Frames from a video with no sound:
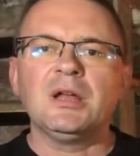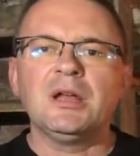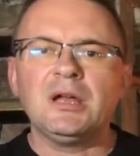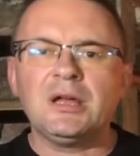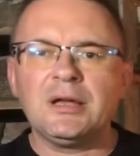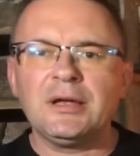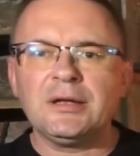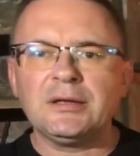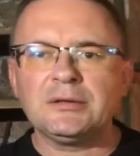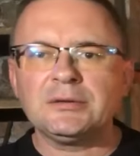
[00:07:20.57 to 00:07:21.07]

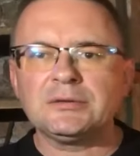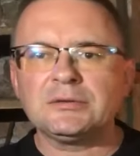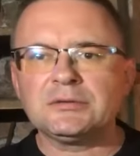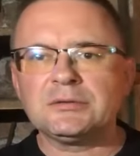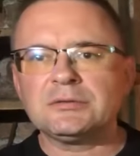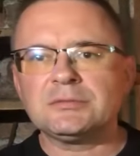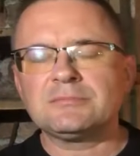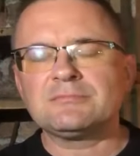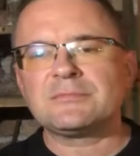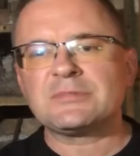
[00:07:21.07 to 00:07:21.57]
e,
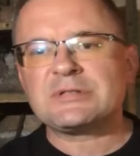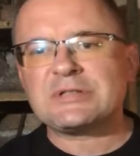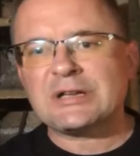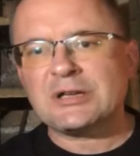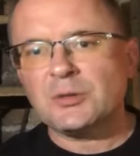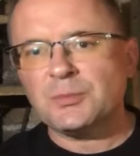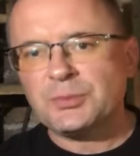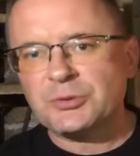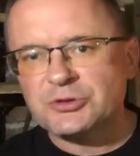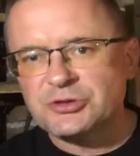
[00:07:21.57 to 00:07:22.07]
z
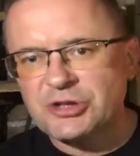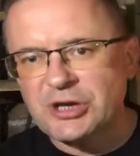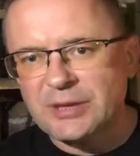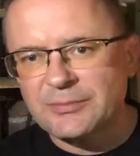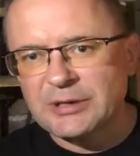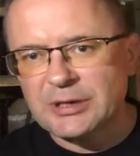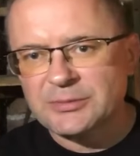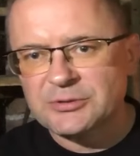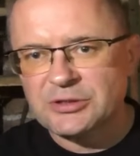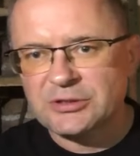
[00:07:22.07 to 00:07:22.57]
tego
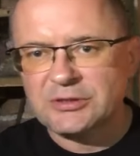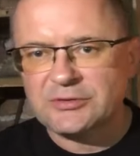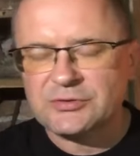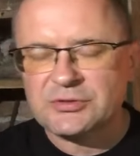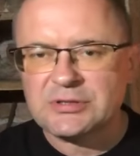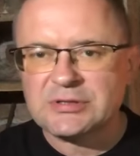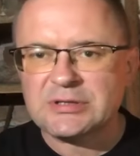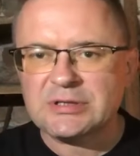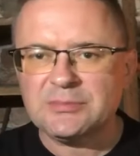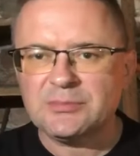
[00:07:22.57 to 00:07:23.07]
podziemia przede
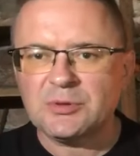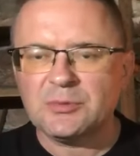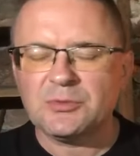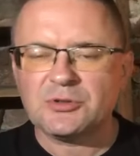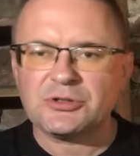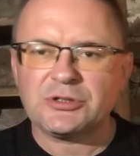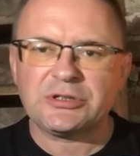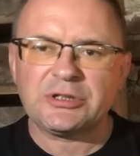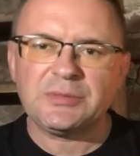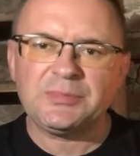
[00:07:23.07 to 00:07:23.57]
wszystkim, bo
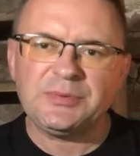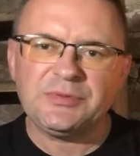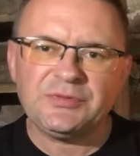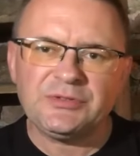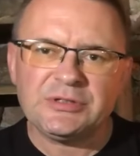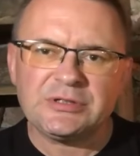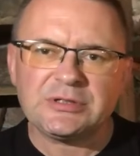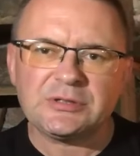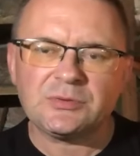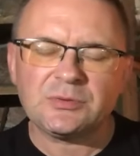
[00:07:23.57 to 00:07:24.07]
może tej
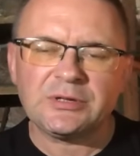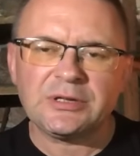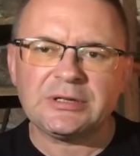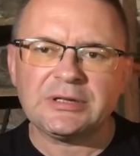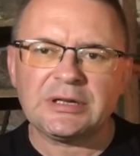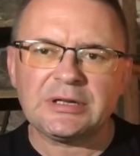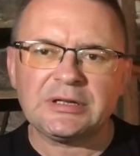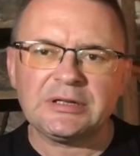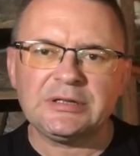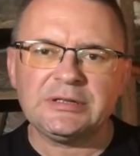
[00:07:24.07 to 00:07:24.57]
piwnicy tu
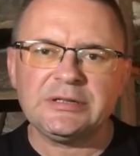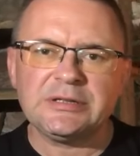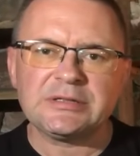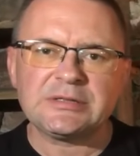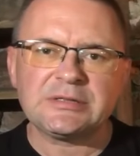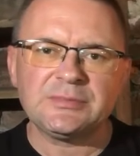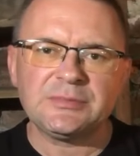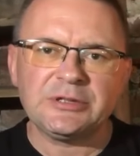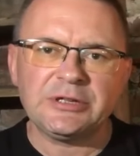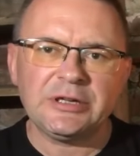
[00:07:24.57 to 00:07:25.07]
jednak
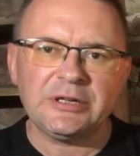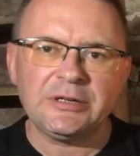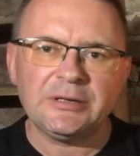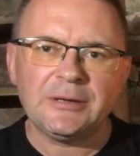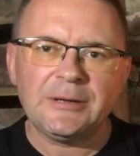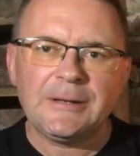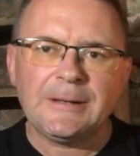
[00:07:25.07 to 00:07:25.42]
jest mniej.